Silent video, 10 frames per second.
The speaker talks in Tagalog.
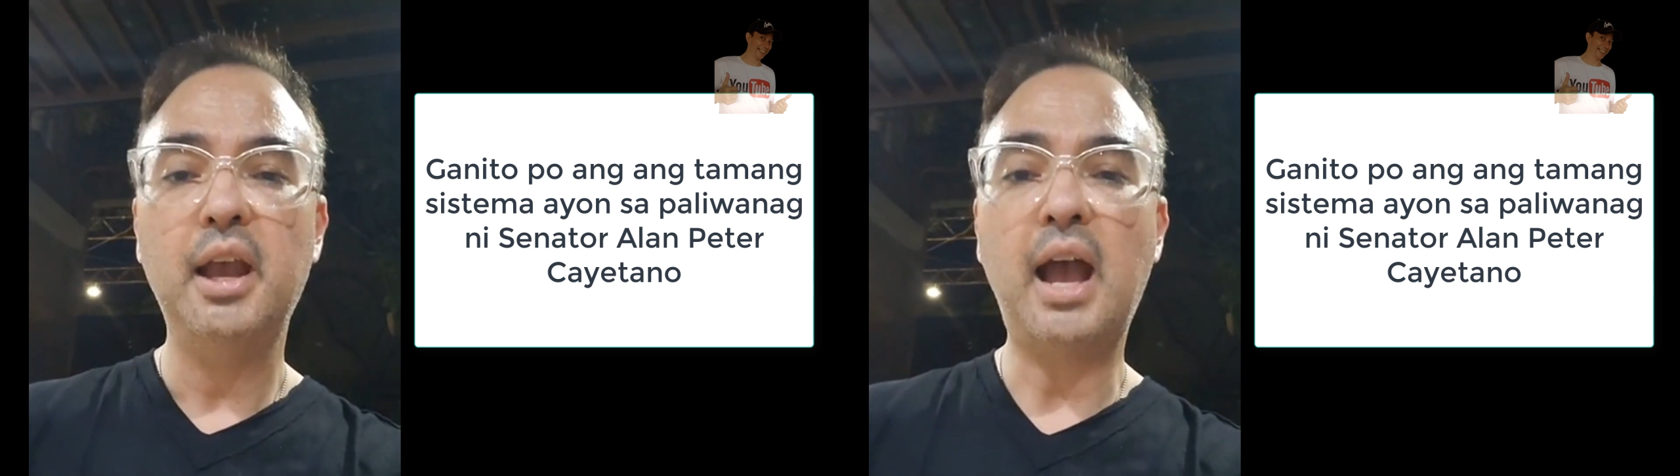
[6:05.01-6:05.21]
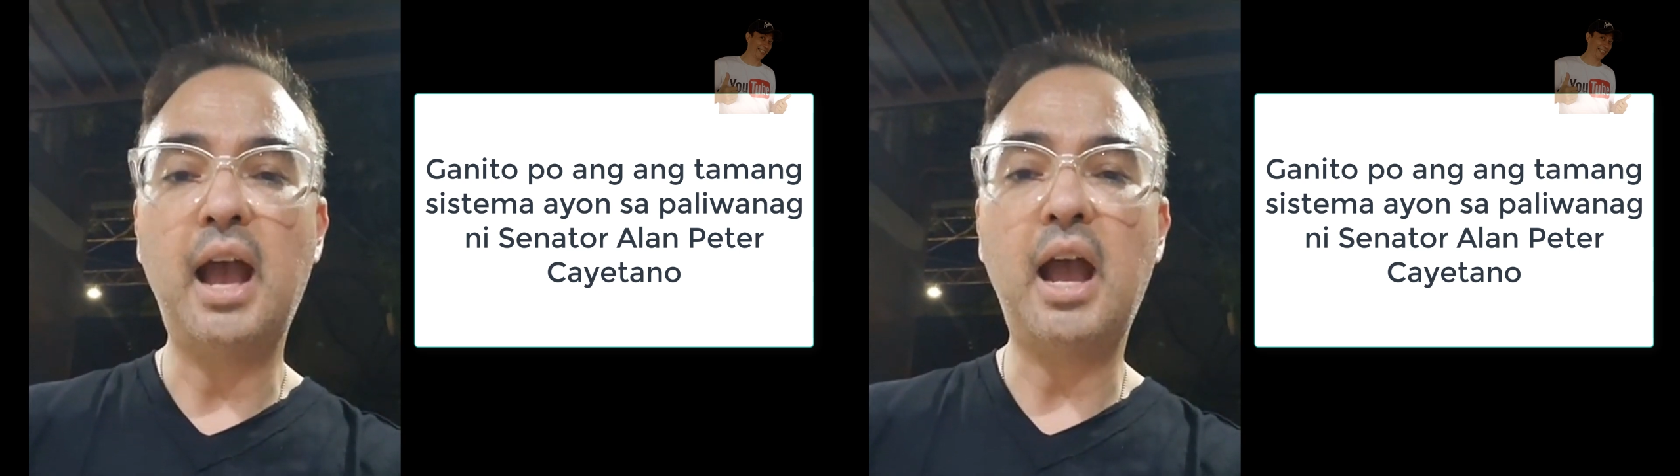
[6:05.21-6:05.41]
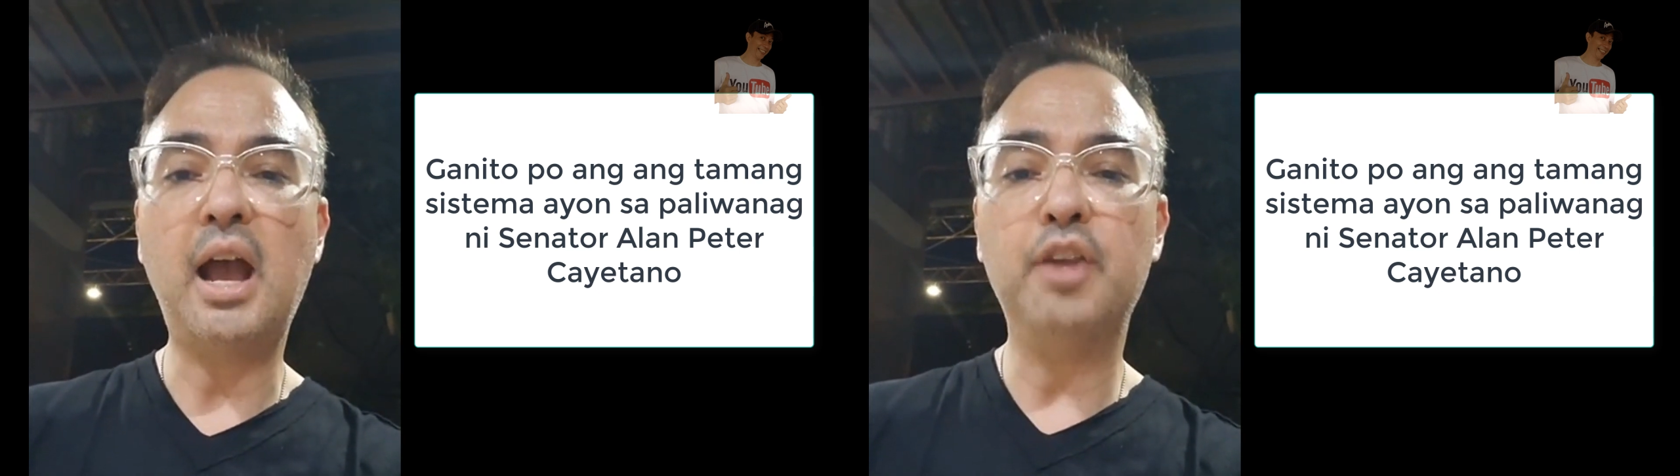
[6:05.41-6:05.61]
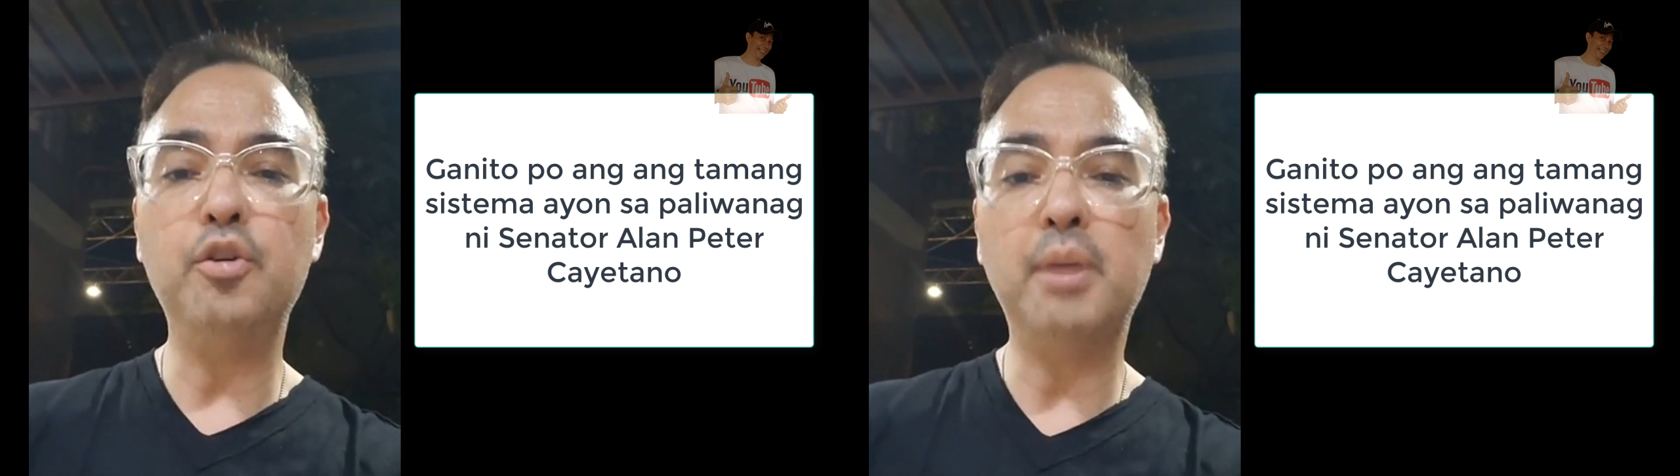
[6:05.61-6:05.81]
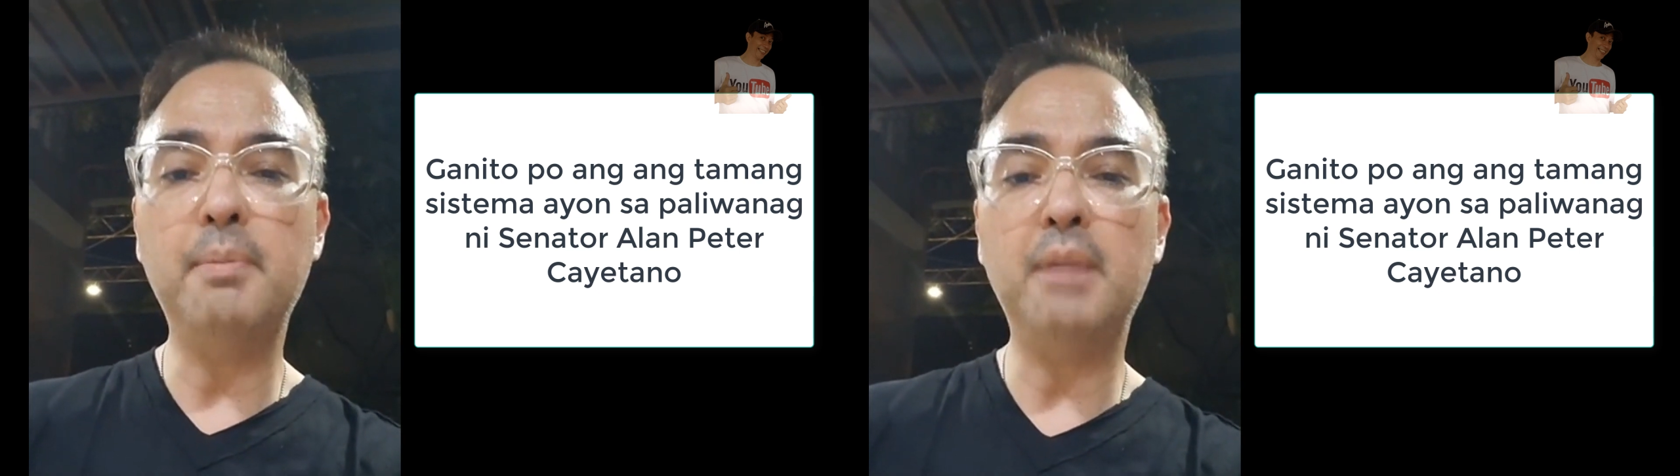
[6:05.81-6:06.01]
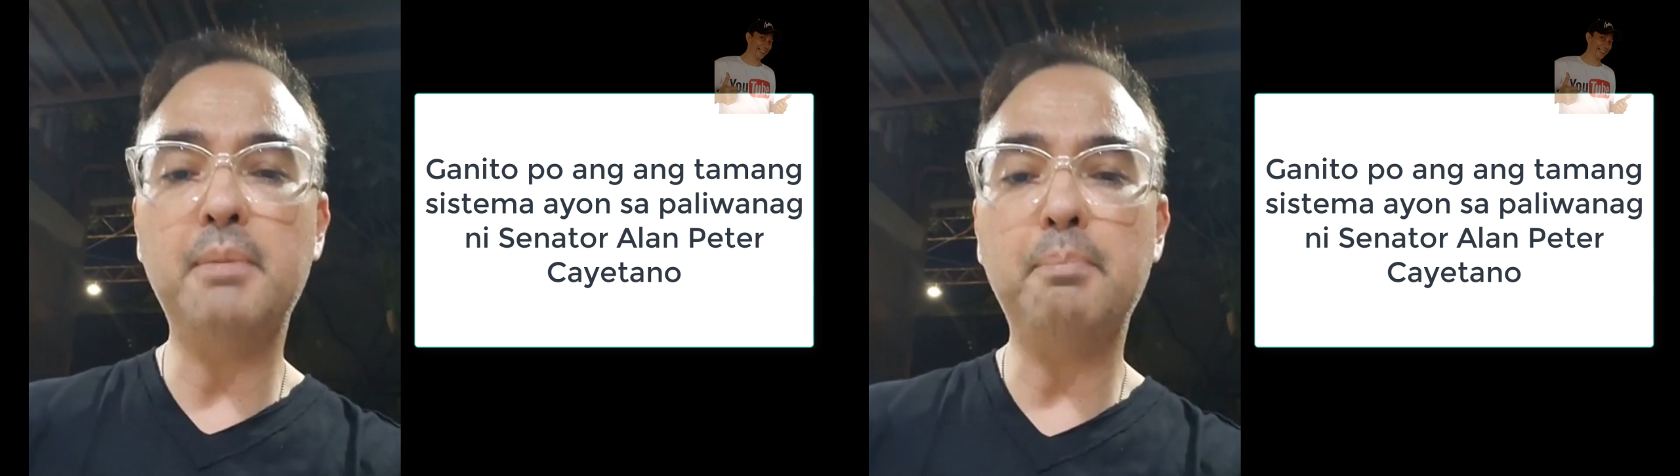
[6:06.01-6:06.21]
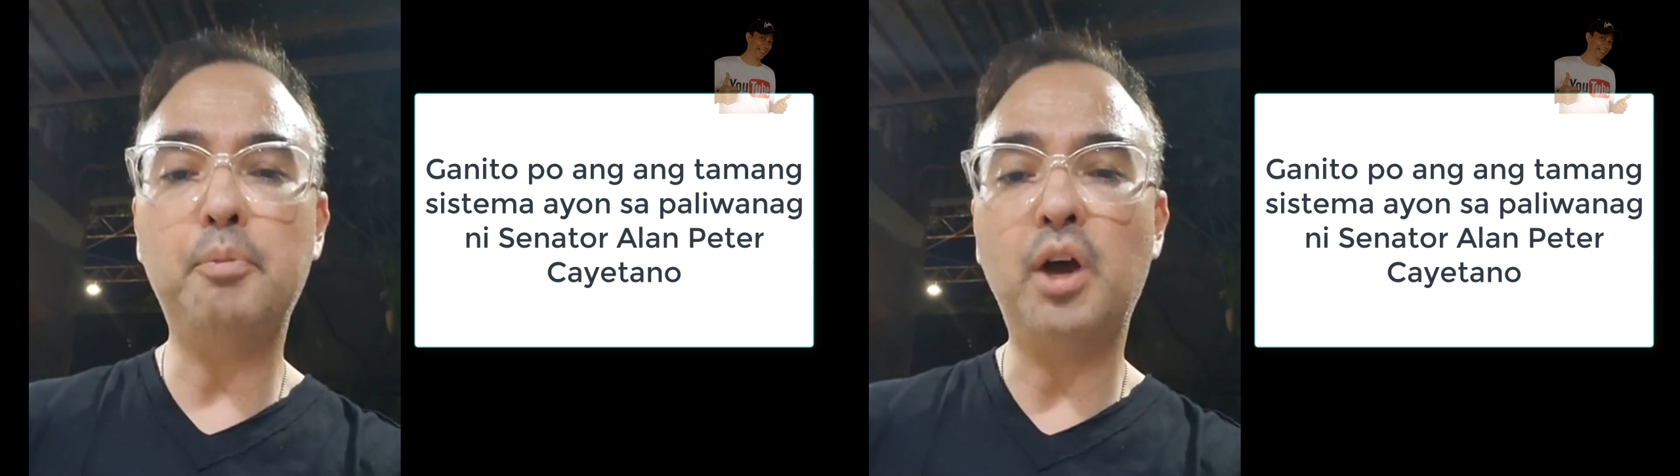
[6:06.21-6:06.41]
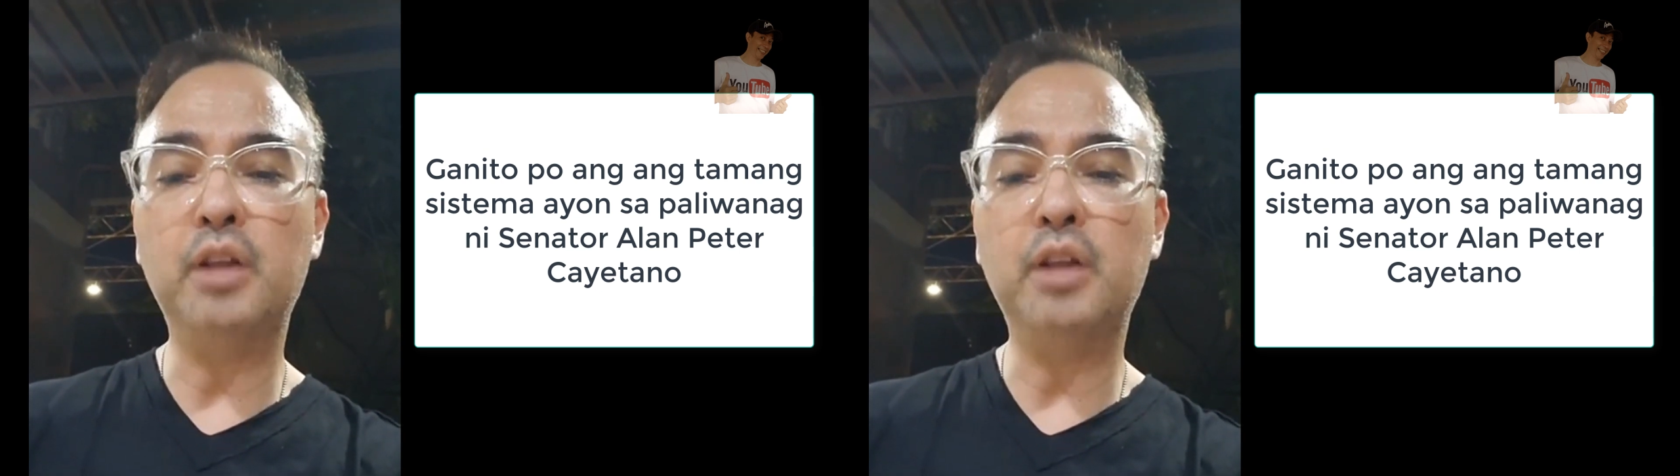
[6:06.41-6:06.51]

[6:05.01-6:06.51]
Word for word: Uh, yung iba naman po,